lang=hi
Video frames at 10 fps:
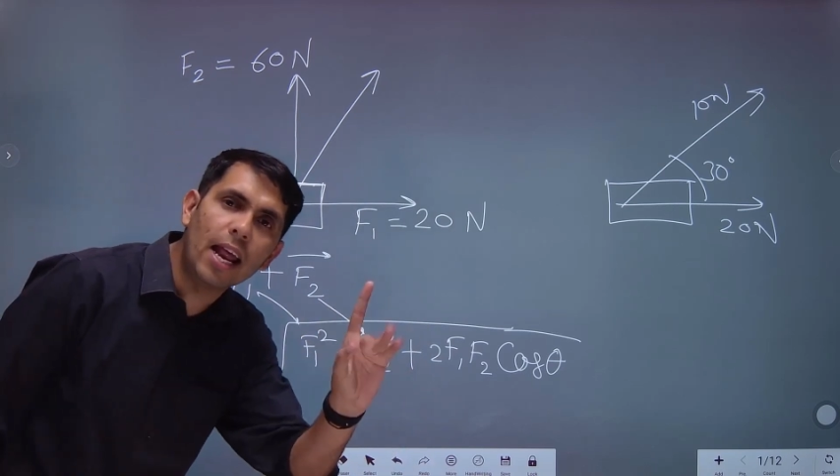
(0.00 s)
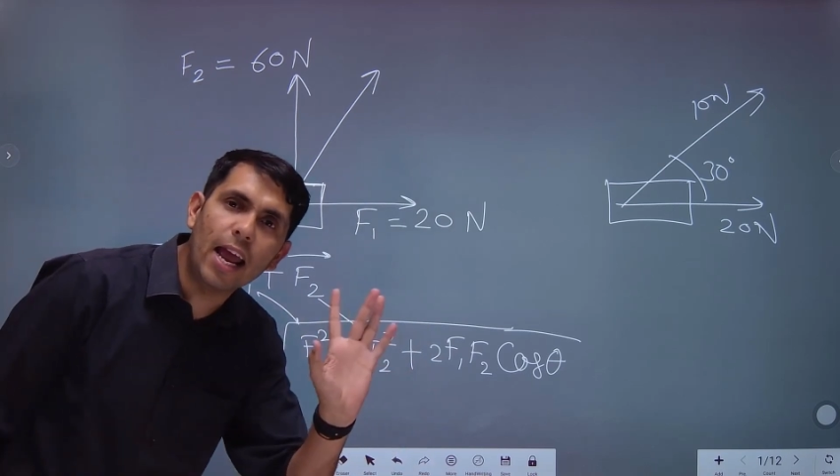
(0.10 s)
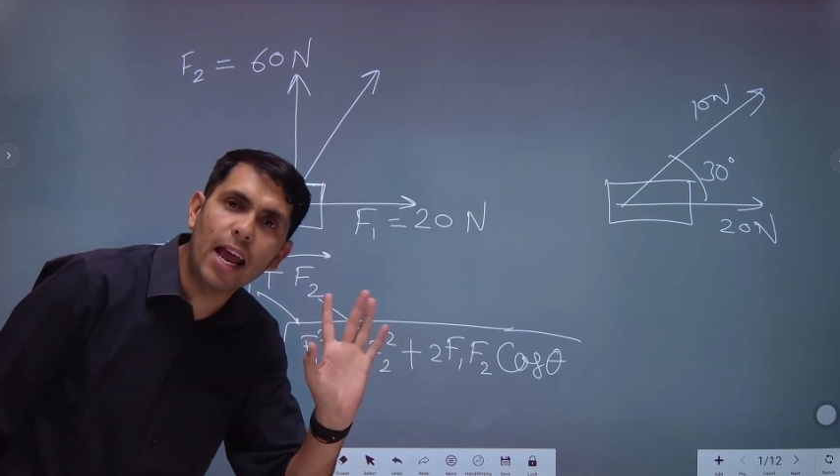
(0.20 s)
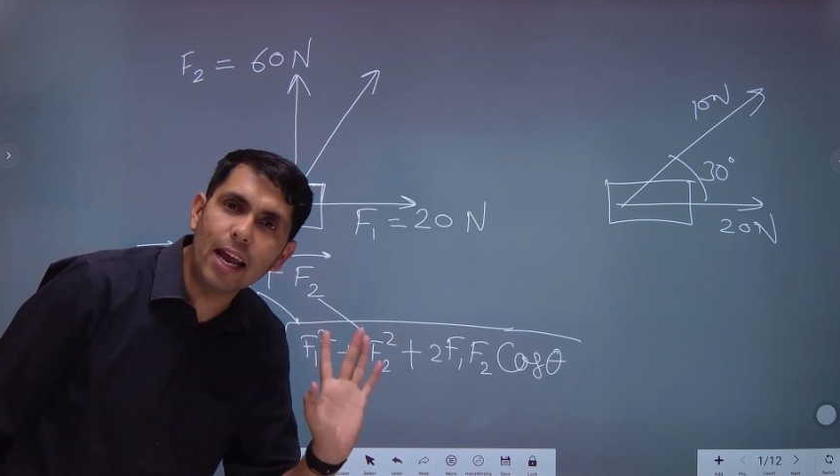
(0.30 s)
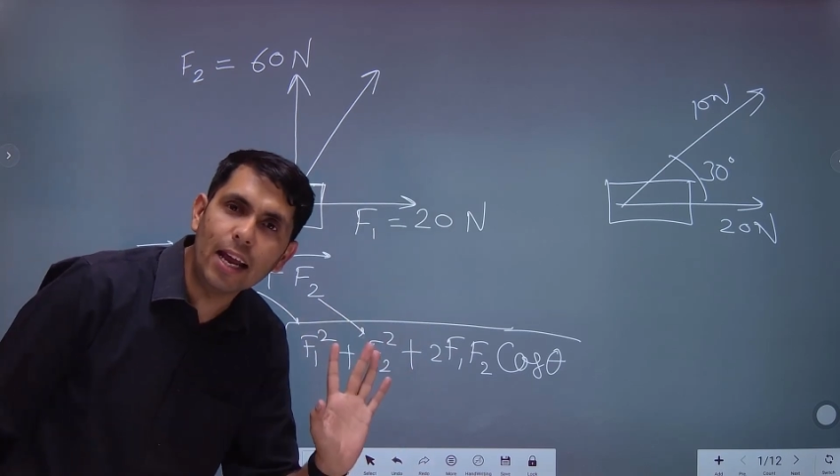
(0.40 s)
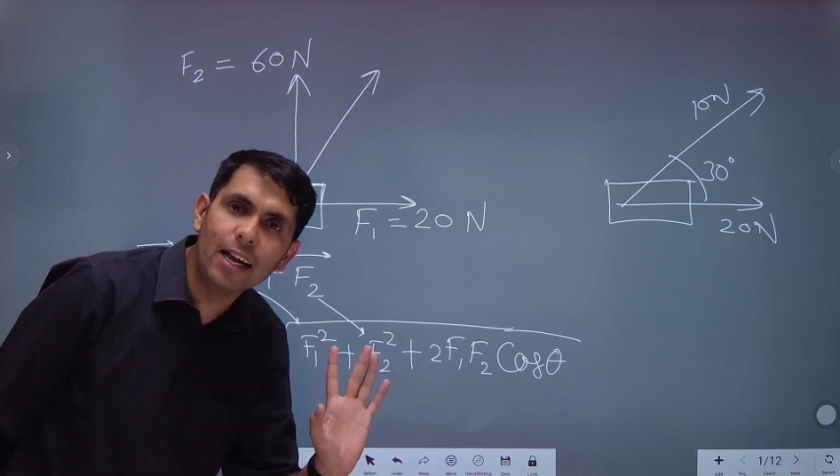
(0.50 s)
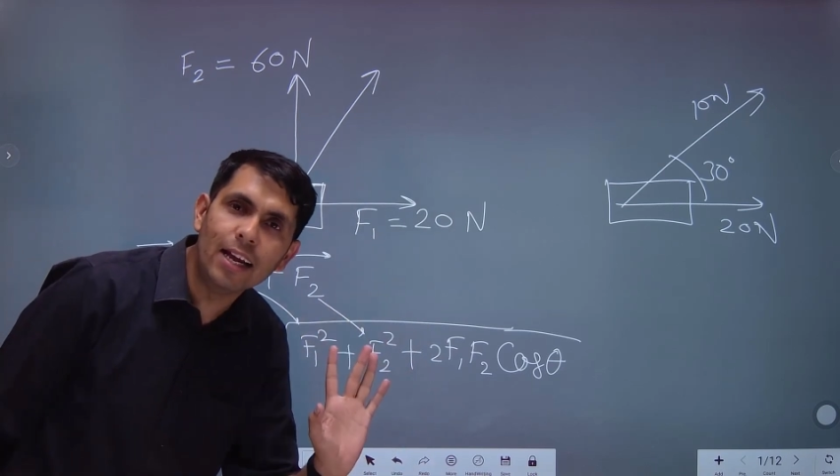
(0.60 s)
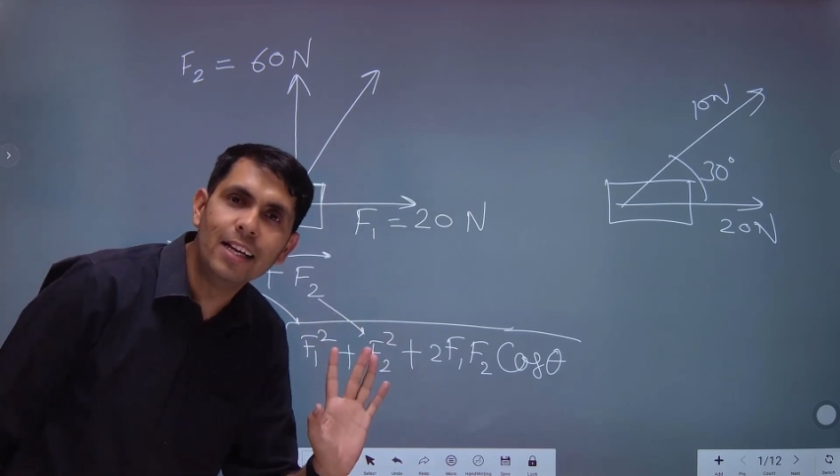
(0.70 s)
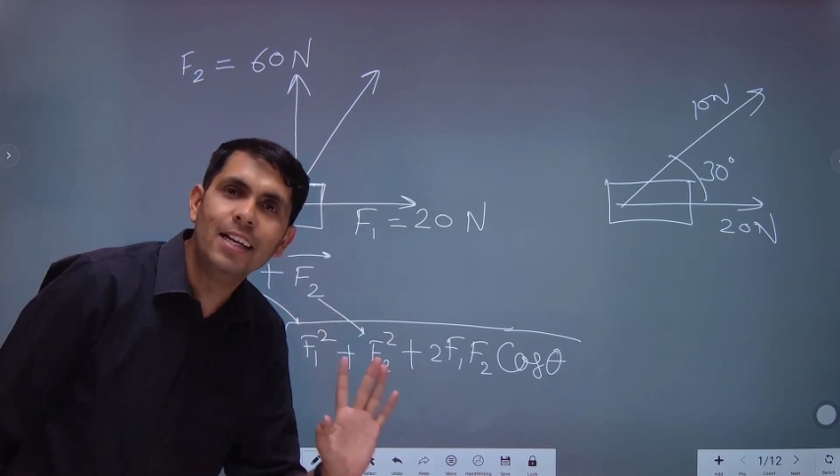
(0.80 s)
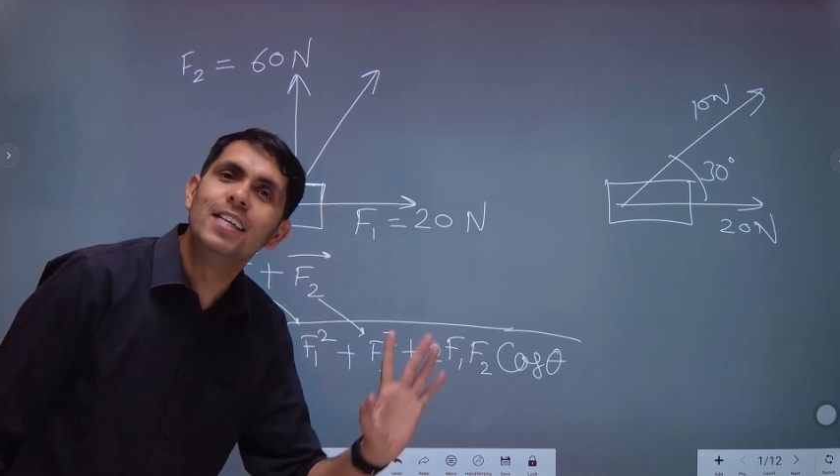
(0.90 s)
है
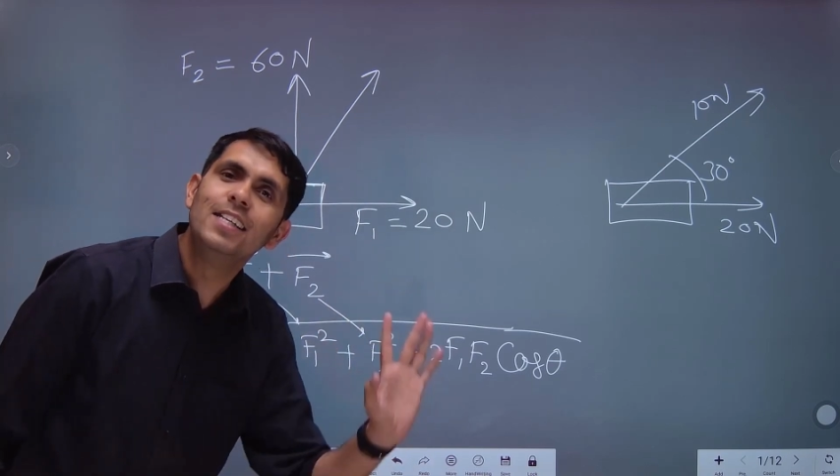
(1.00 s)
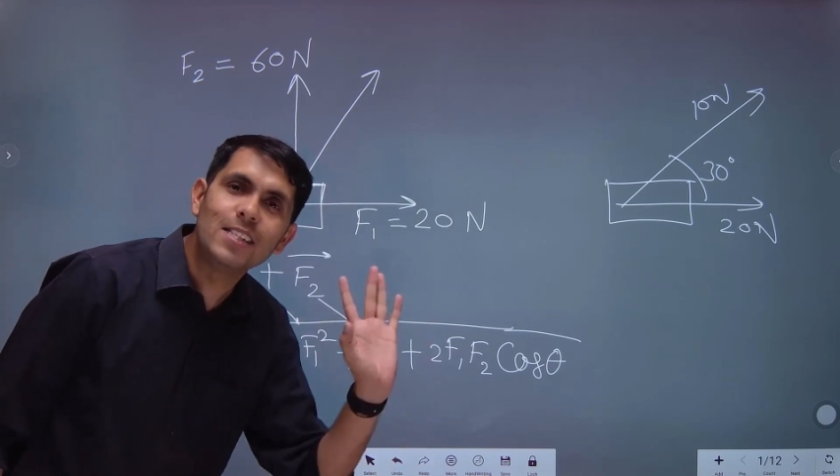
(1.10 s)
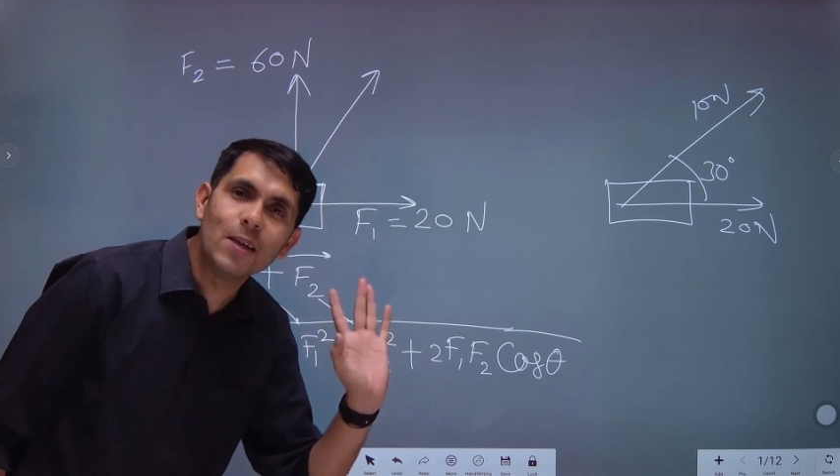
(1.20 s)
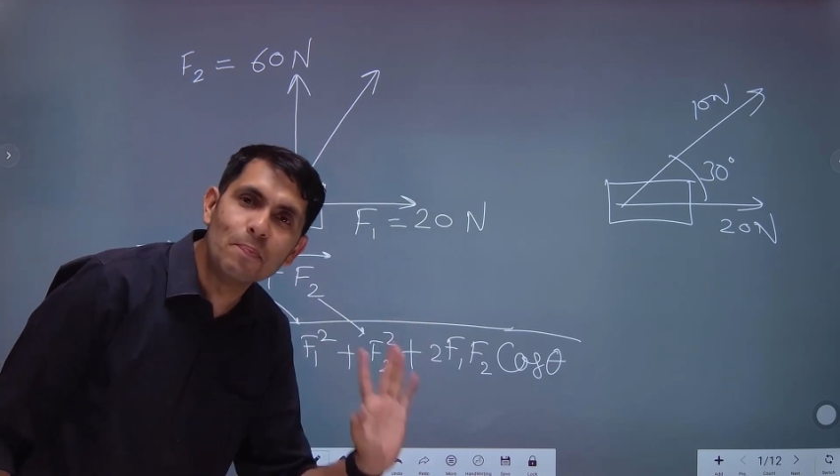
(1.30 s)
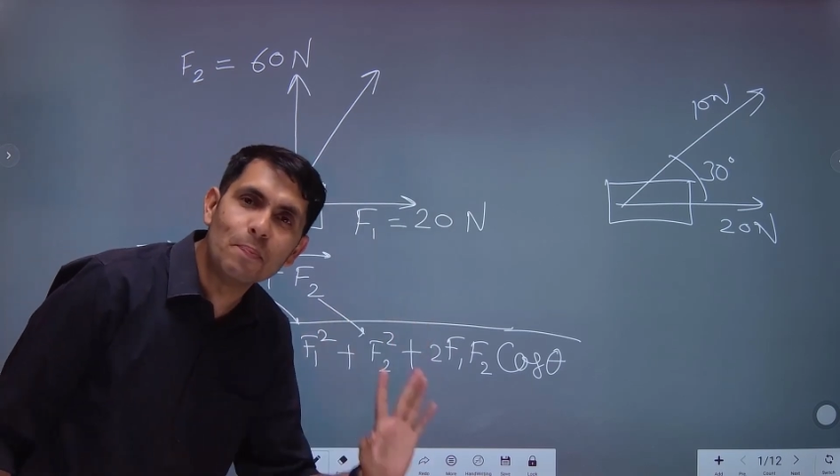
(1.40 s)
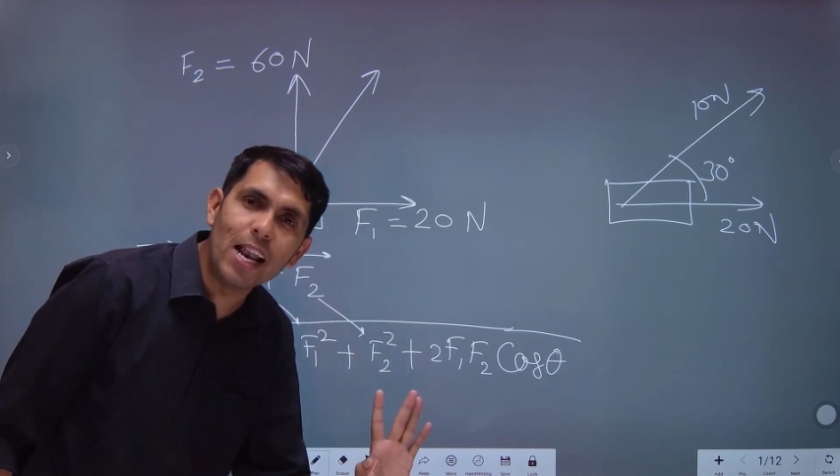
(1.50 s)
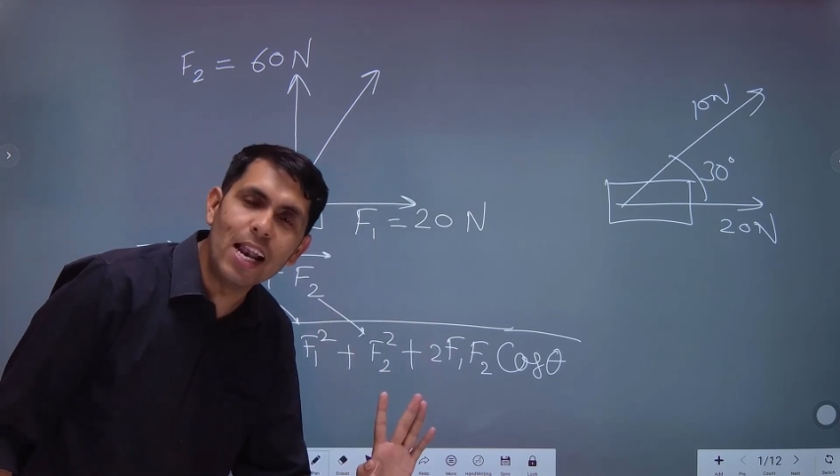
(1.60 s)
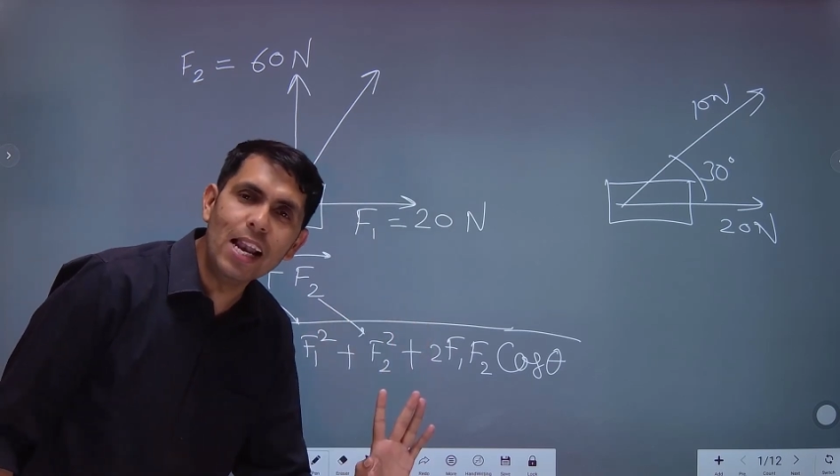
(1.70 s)
सिंपल